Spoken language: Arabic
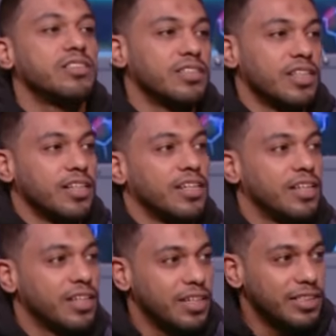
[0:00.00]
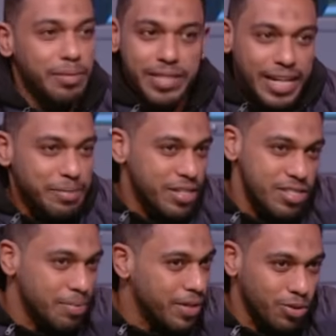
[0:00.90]
علشان انت
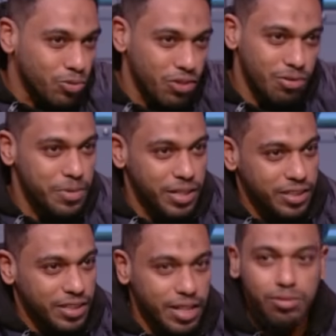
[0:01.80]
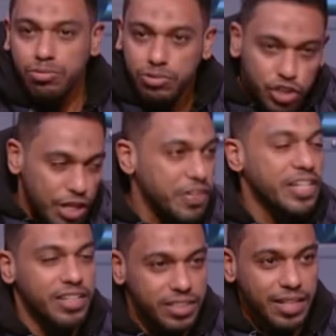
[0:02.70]
بتهاجم نادي الزمالك وده طبيعي او
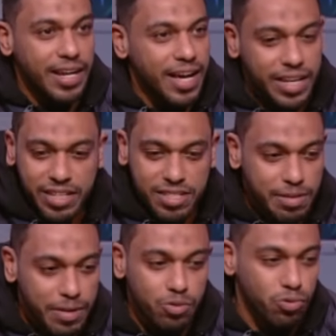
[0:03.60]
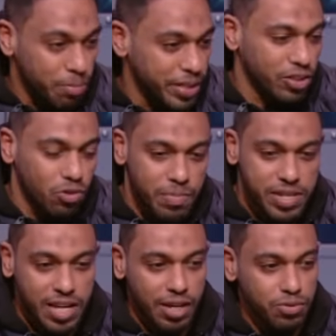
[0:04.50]
شايفين ان انت جاي على نادي الزمالك وطبيعي ان
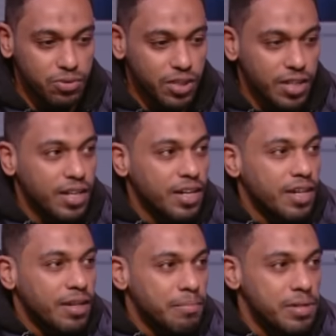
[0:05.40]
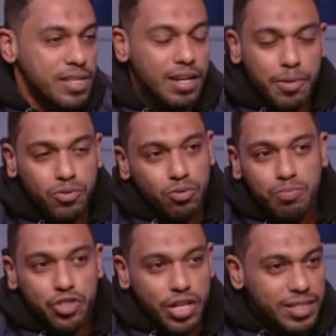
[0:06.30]
هم يزعلوا بس انا
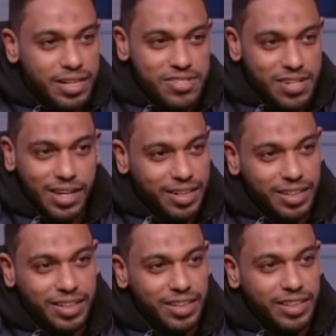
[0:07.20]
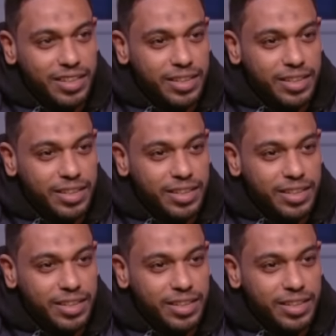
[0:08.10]
برضو مش قادر انسى لك